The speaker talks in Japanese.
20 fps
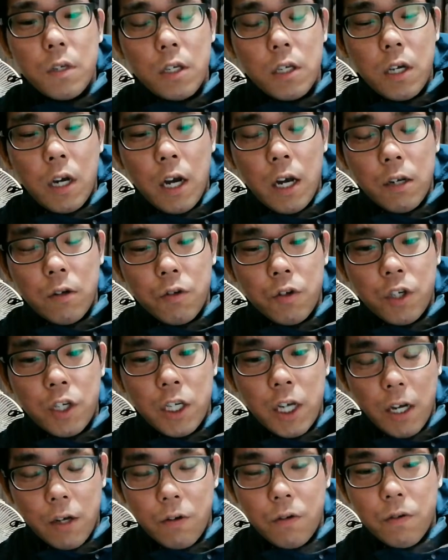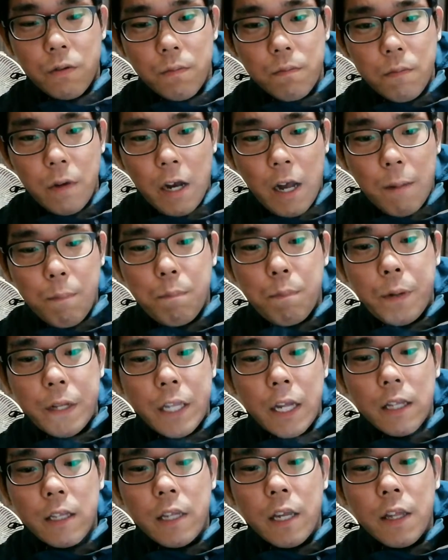あのシャグ葉っ
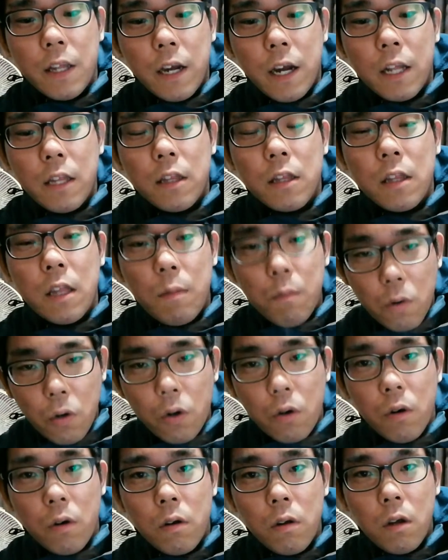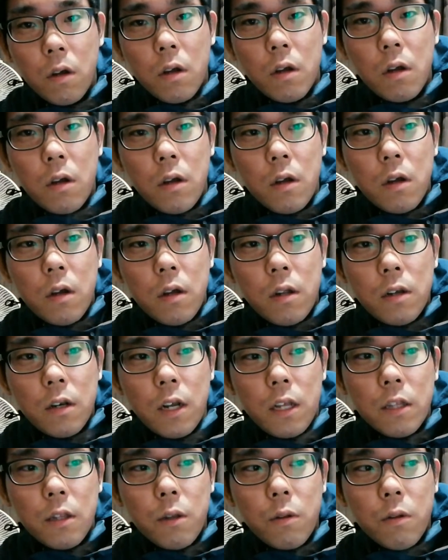ぱ単体で買っても
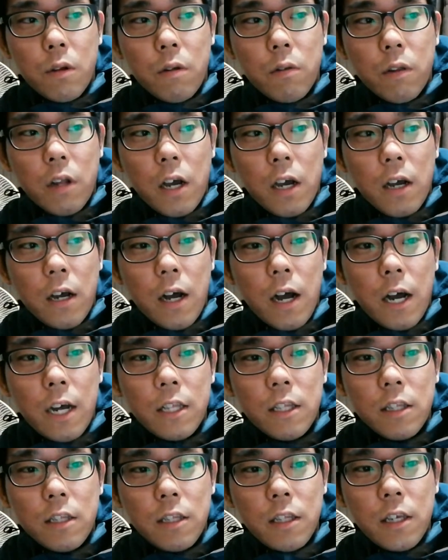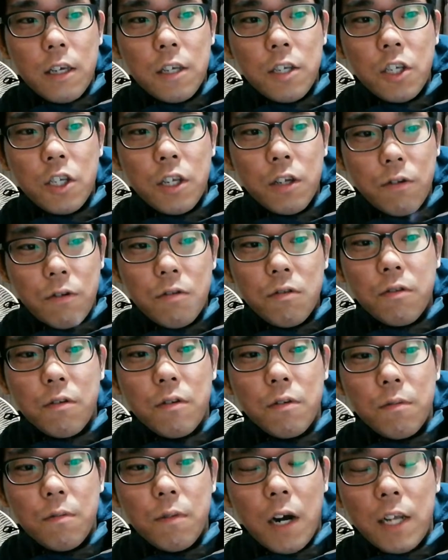何て言うんだろうな安定してる
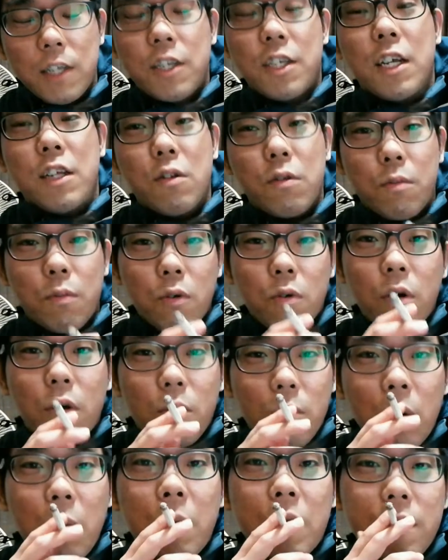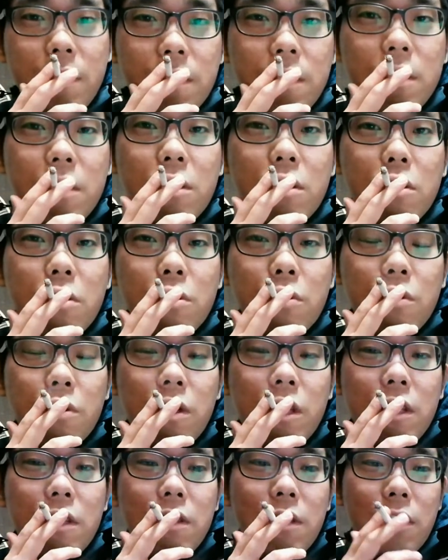味だと僕は思いますその
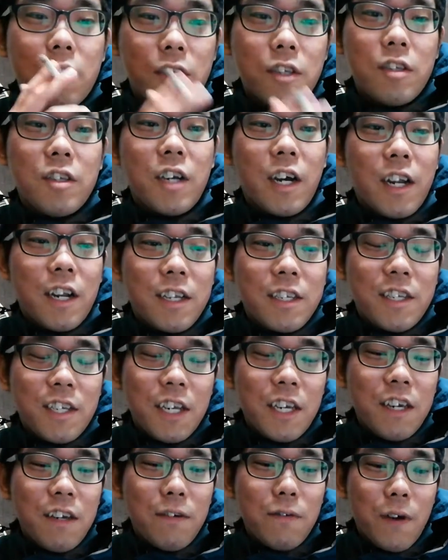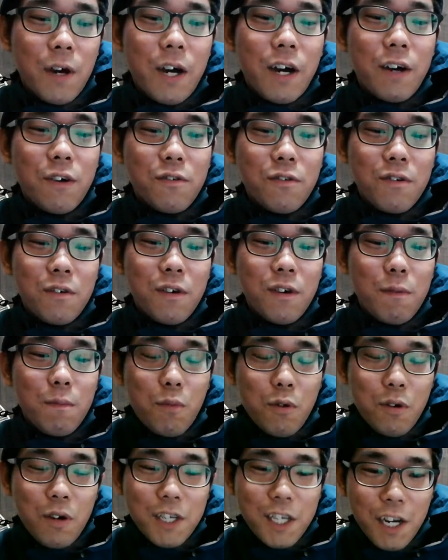点についてだからチェーは
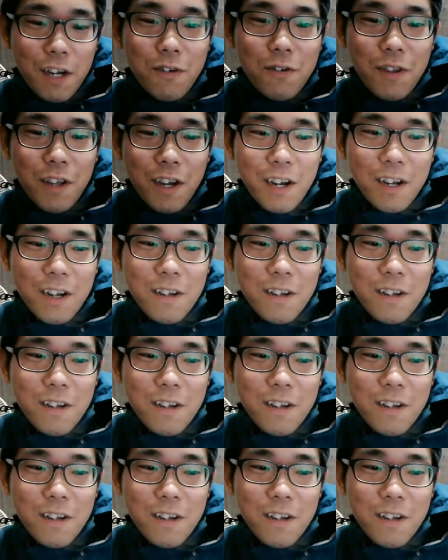僕がシャグで吸っ